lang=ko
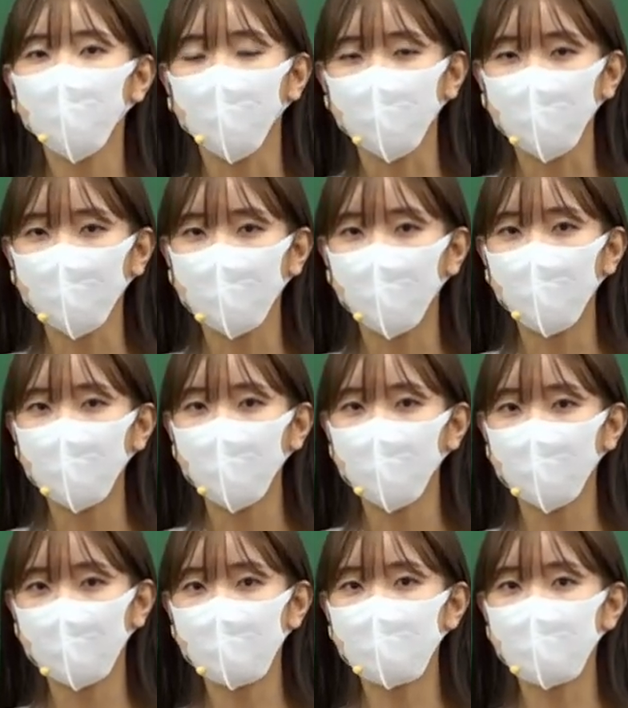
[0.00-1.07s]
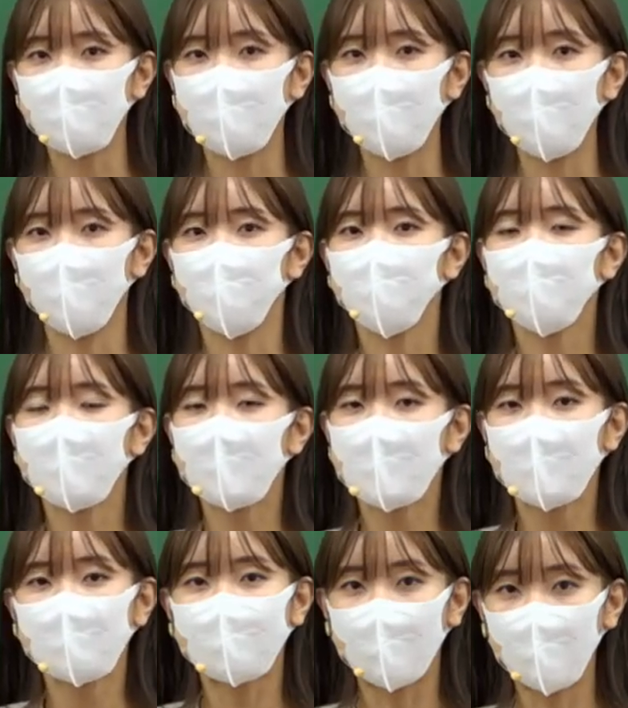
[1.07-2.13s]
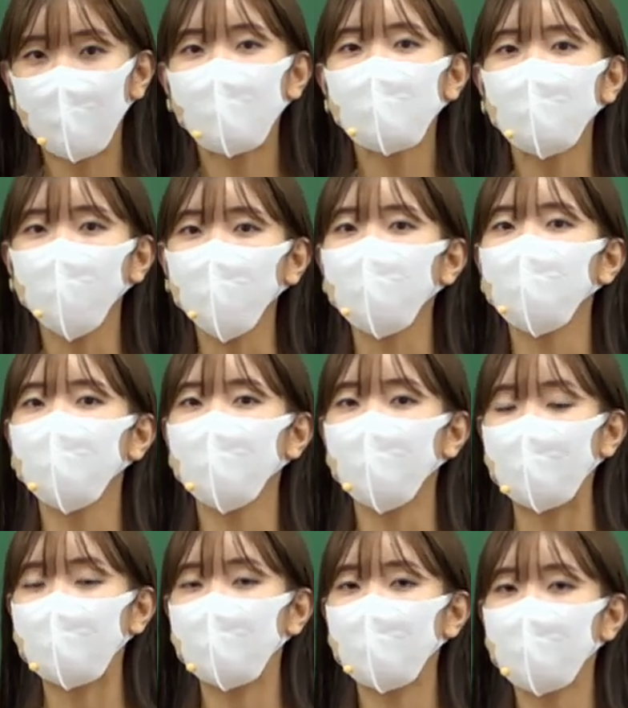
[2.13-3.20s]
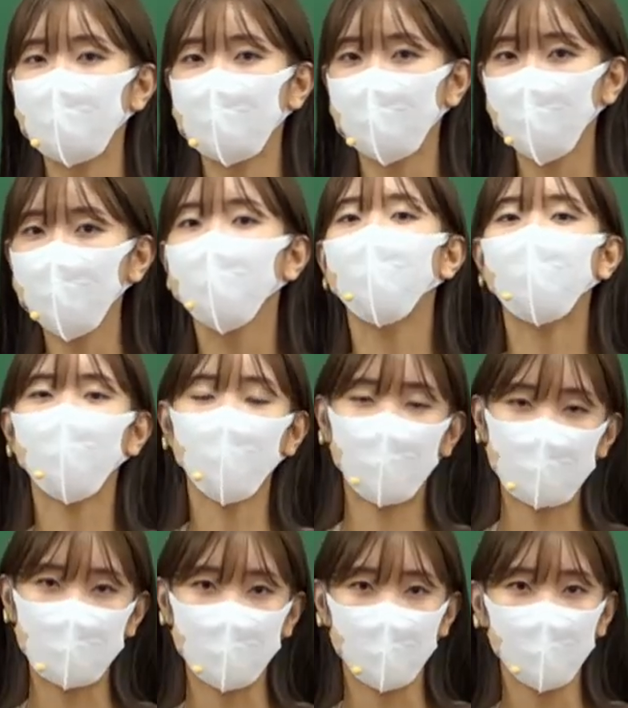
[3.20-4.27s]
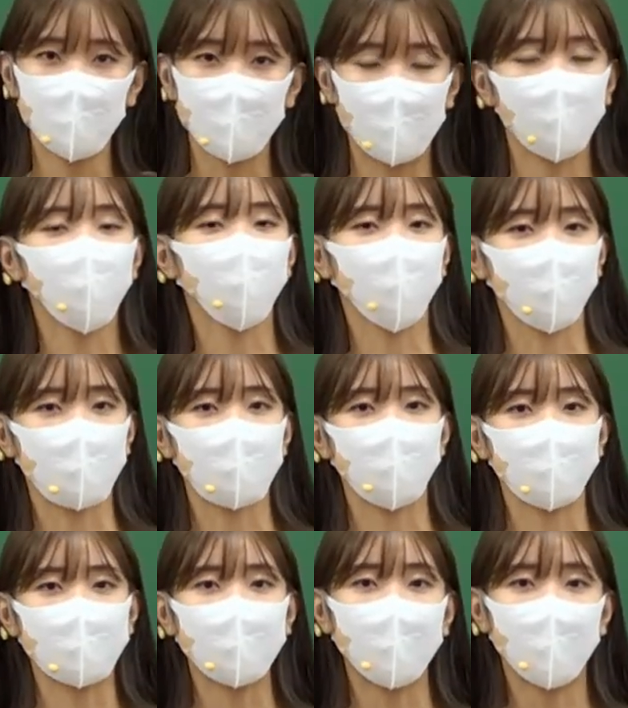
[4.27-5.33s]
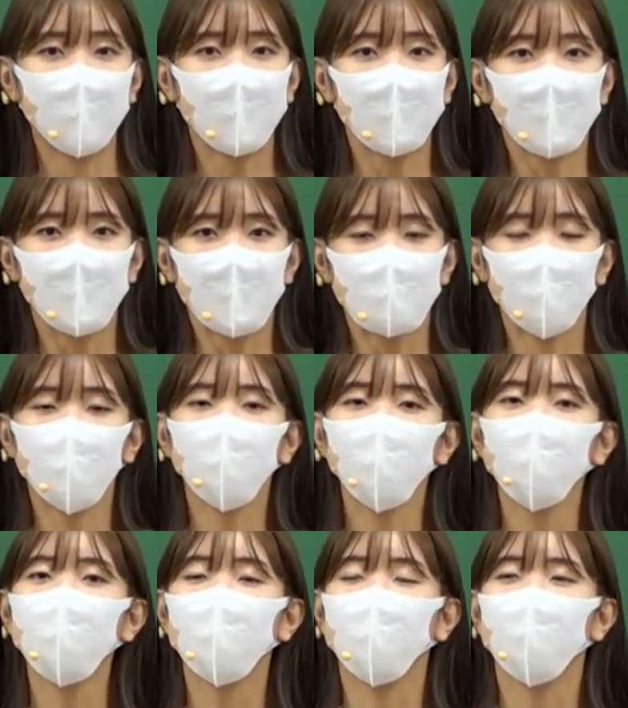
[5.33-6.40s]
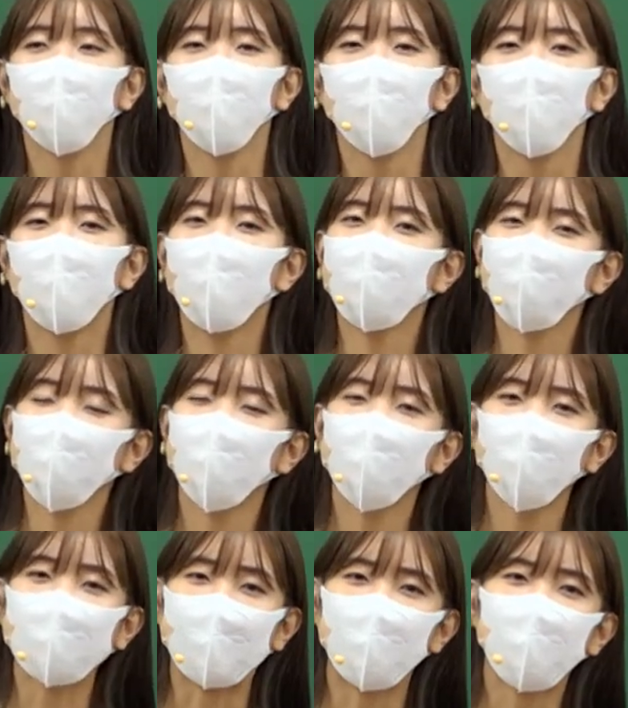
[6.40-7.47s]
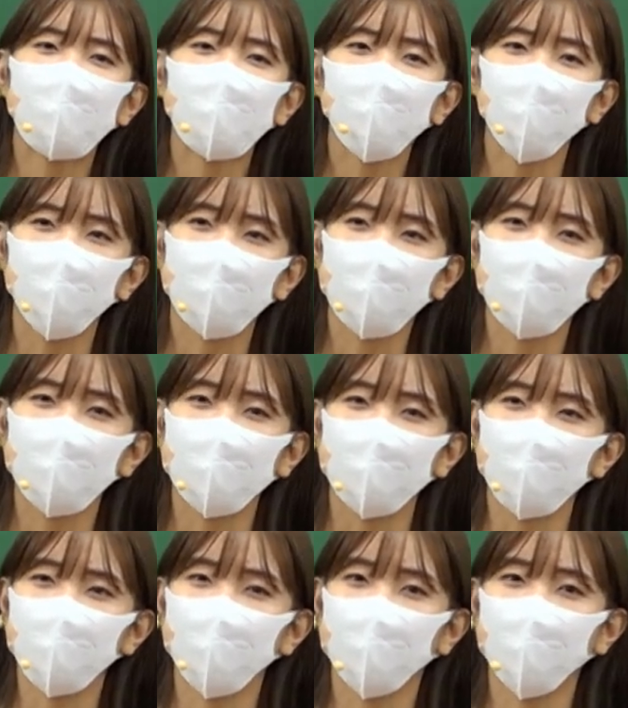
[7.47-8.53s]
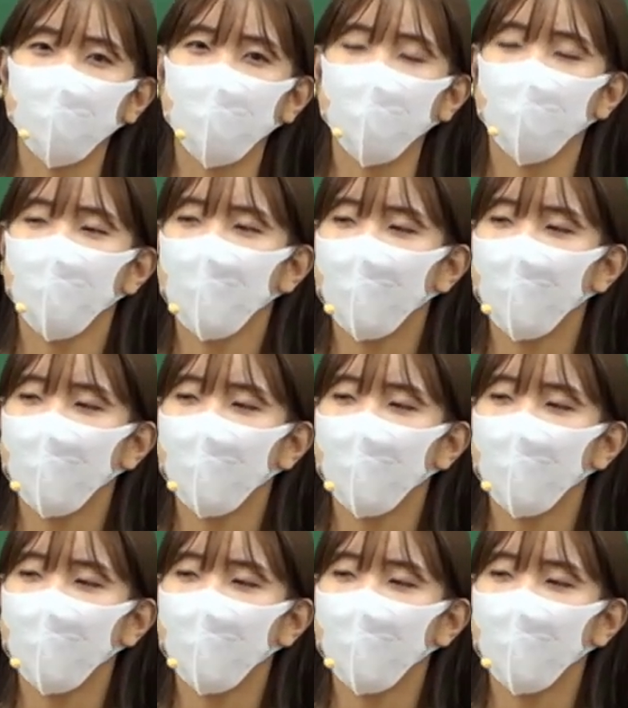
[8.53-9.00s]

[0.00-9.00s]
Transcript: 또 어떻게 활용을 하시냐, 나만의 노트를 만들 때도 활용하시면 아주 좋습니다. 자, 보통 아, 저 나만의 노트라는 거,